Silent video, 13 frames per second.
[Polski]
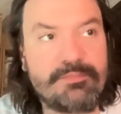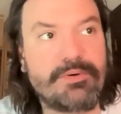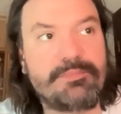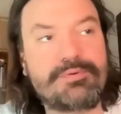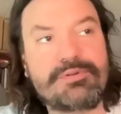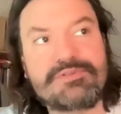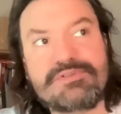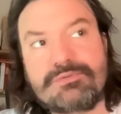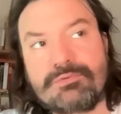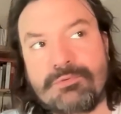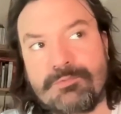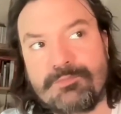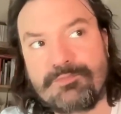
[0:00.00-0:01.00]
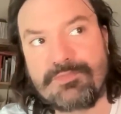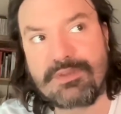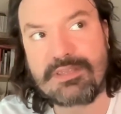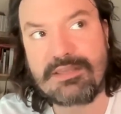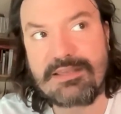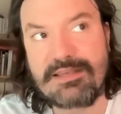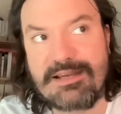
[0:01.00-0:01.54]
Po prostu
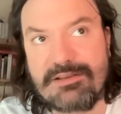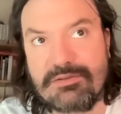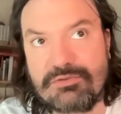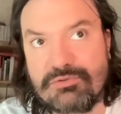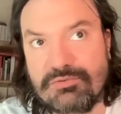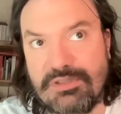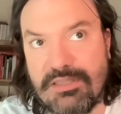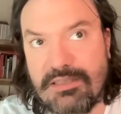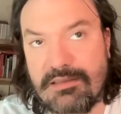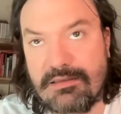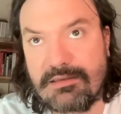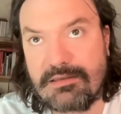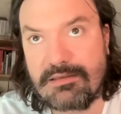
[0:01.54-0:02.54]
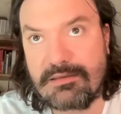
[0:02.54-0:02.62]
tutaj